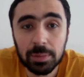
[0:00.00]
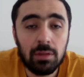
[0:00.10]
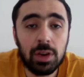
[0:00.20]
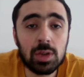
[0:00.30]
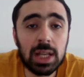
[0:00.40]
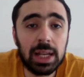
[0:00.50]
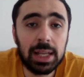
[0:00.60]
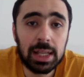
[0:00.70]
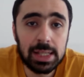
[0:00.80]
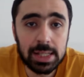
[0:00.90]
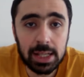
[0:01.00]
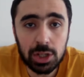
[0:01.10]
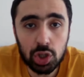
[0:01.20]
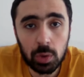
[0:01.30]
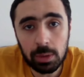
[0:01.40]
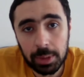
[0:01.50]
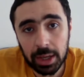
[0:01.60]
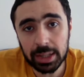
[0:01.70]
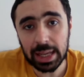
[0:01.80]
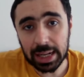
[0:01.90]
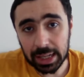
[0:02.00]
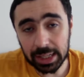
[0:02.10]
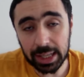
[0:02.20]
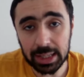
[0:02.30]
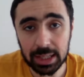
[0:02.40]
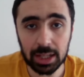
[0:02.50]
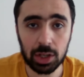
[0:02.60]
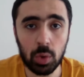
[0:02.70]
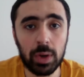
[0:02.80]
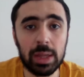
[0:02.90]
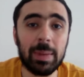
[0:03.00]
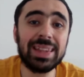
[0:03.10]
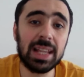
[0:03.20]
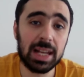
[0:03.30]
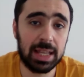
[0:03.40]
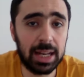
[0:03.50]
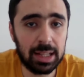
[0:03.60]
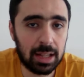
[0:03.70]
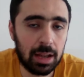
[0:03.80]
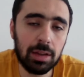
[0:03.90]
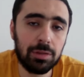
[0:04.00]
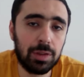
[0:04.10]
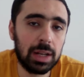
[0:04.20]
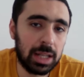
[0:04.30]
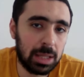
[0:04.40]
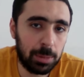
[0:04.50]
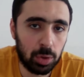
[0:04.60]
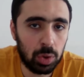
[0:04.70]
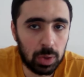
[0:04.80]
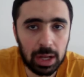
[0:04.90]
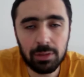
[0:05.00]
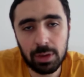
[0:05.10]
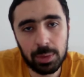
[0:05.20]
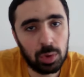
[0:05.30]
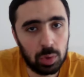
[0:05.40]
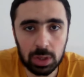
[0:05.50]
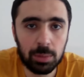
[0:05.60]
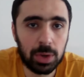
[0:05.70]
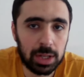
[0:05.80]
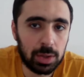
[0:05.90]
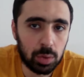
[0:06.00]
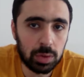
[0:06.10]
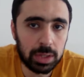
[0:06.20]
في النسخه الانجليزي جوي بيعرض على الجد ان هو يبدل الكارت ده فالجد بيقول له لا فبيقول له طب وريني كروت